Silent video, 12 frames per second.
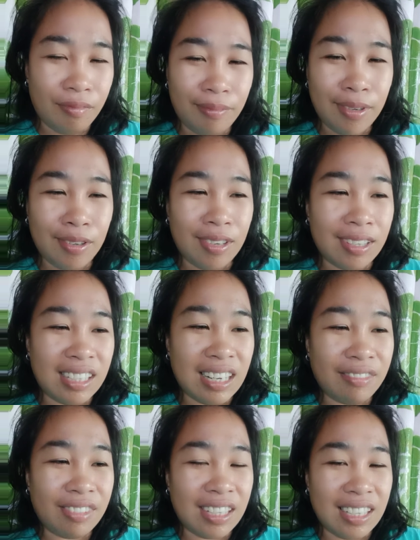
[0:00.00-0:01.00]
Pero ang
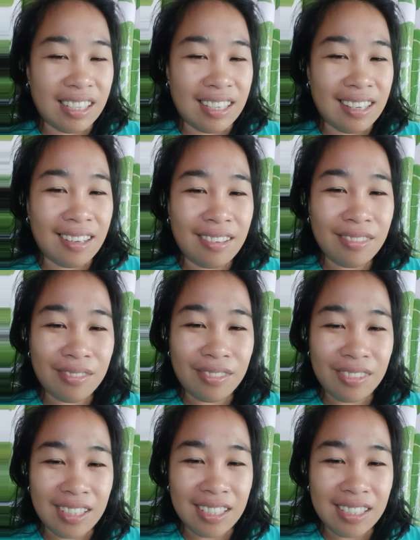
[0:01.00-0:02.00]
love gali, love
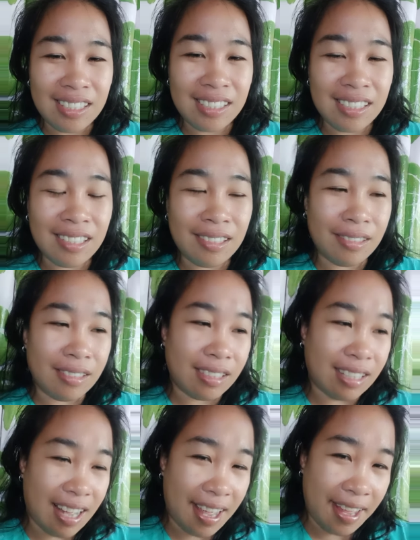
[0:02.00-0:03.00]
is
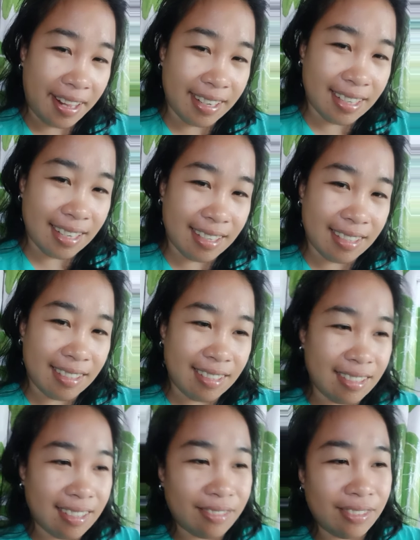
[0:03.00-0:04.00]
kind.
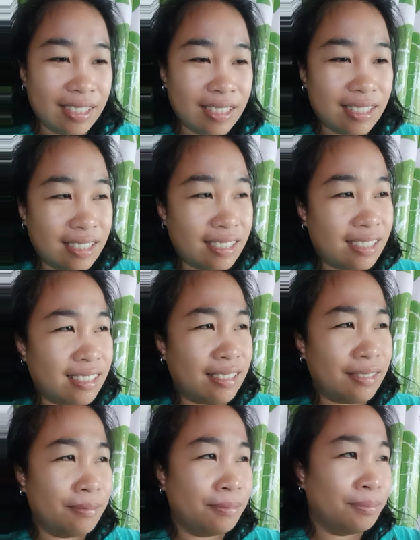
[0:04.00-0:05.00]
Love is uh,